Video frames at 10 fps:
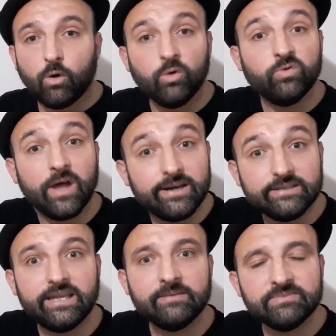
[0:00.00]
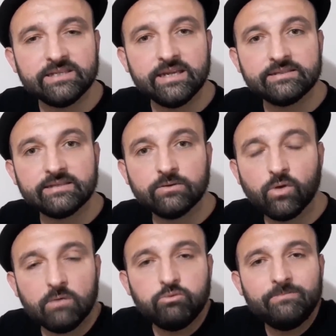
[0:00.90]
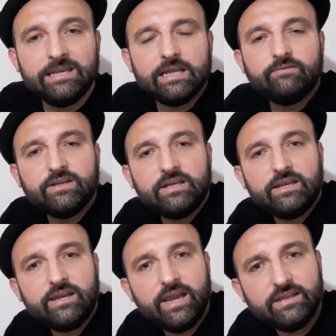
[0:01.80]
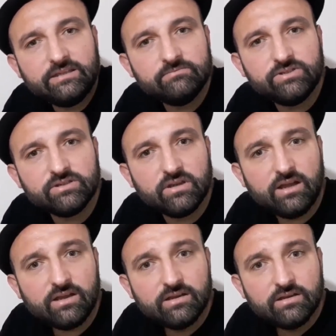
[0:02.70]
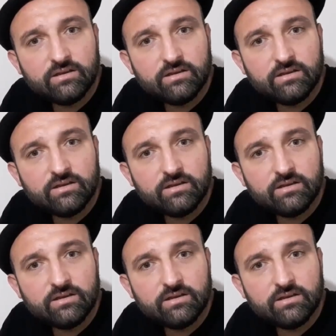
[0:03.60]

onları temsil etsin. Ulan bu milletvekilleri eğitimsiz la.